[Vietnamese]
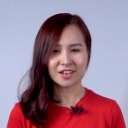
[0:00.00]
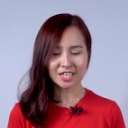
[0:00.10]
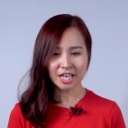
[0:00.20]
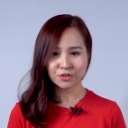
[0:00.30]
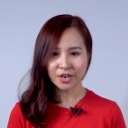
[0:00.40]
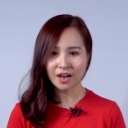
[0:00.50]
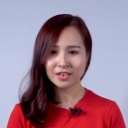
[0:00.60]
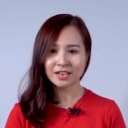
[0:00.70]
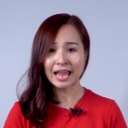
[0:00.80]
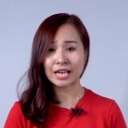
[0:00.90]
Lợi thế của nó
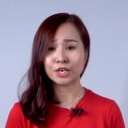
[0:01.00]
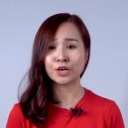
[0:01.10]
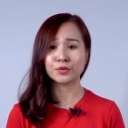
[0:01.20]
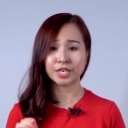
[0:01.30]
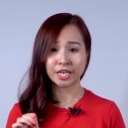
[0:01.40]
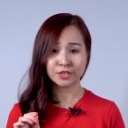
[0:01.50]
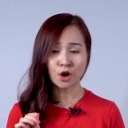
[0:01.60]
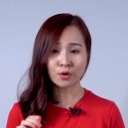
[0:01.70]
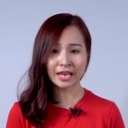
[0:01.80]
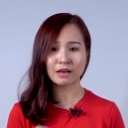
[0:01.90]
đó là điều khiển
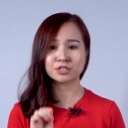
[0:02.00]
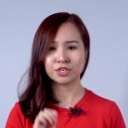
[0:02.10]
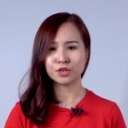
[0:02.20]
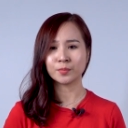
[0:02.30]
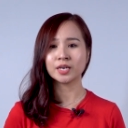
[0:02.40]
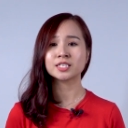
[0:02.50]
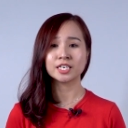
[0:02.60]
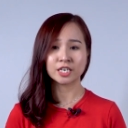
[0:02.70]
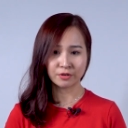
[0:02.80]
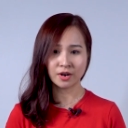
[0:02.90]
độ cao sử dụng ít
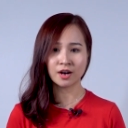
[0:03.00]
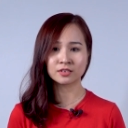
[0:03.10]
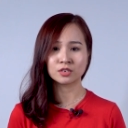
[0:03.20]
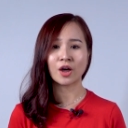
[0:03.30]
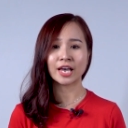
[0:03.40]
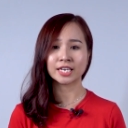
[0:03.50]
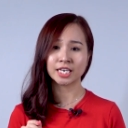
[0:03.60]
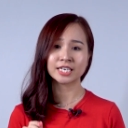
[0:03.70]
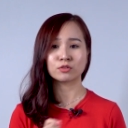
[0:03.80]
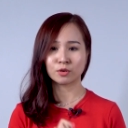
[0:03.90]
nhiên liệu hơn loại
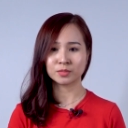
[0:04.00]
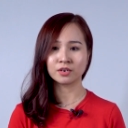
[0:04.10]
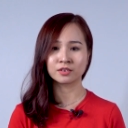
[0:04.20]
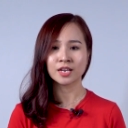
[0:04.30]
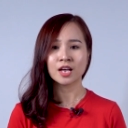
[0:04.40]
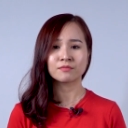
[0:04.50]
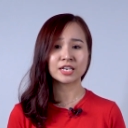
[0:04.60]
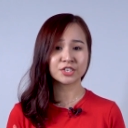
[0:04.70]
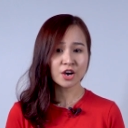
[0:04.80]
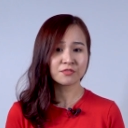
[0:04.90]
khí cầu thông thường và
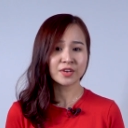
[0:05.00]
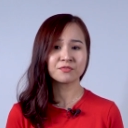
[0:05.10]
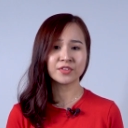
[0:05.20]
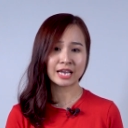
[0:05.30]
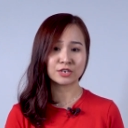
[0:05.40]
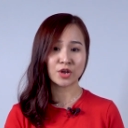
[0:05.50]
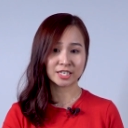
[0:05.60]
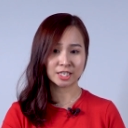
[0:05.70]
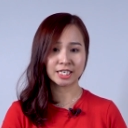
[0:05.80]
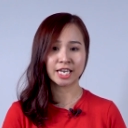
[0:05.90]
cho phép phi hành
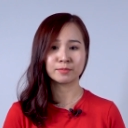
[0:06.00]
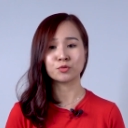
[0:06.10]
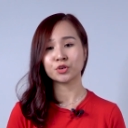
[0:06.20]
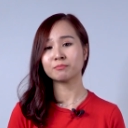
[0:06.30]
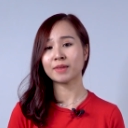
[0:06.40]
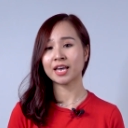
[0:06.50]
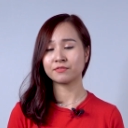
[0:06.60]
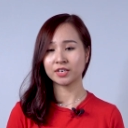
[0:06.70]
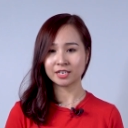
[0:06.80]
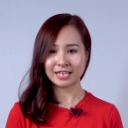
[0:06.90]
đoàn thực hiện một chuyến bay
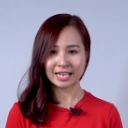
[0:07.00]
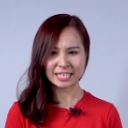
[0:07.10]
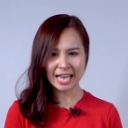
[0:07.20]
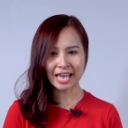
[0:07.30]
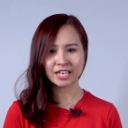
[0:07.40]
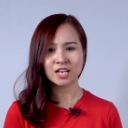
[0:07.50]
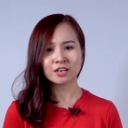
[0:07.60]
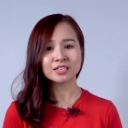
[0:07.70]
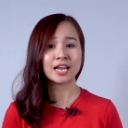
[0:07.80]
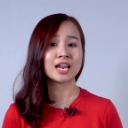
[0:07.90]
với thời gian dài,
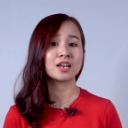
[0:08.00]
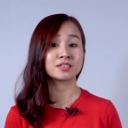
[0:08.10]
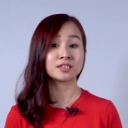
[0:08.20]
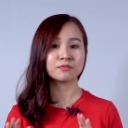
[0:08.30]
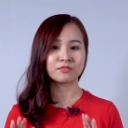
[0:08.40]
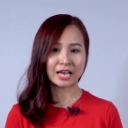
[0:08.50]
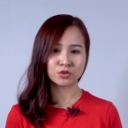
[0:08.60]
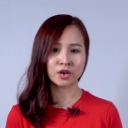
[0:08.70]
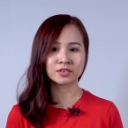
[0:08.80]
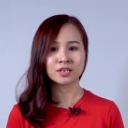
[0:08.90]
có thể là lên tới vài
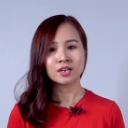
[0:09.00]
tuần.